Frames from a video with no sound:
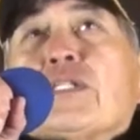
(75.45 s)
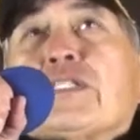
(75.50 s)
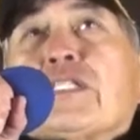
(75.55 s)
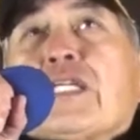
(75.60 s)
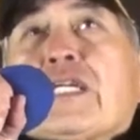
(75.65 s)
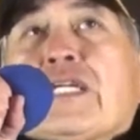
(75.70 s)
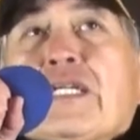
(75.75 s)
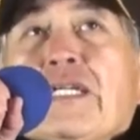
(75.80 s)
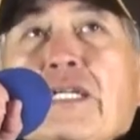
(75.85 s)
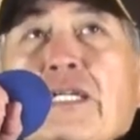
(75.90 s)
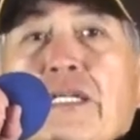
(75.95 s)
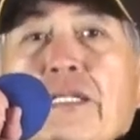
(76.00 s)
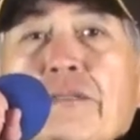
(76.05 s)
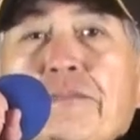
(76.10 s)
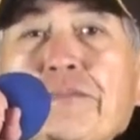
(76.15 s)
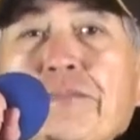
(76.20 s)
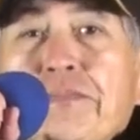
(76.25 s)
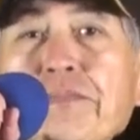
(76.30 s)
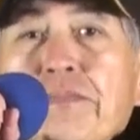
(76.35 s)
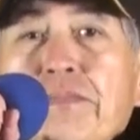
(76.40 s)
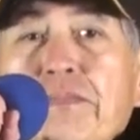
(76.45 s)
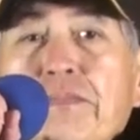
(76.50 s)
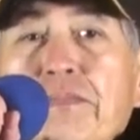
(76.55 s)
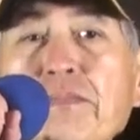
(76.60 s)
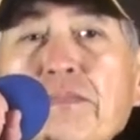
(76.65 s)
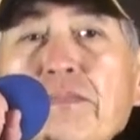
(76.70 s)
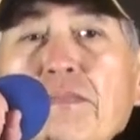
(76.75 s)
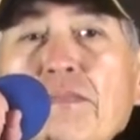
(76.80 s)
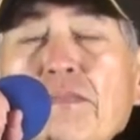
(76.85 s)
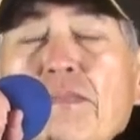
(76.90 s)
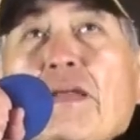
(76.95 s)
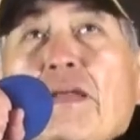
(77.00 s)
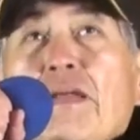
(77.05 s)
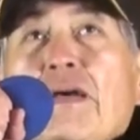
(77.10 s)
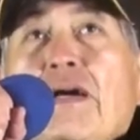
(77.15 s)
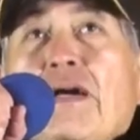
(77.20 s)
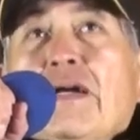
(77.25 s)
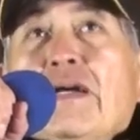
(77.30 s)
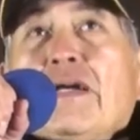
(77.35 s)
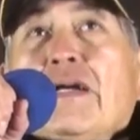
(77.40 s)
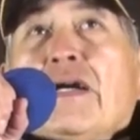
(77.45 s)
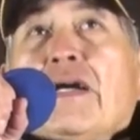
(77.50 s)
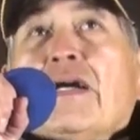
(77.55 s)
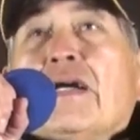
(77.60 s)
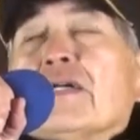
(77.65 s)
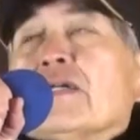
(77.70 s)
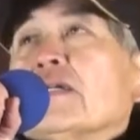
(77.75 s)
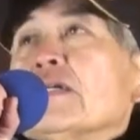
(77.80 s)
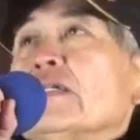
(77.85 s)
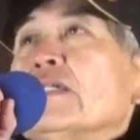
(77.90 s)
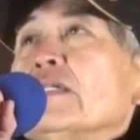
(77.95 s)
这个，呃，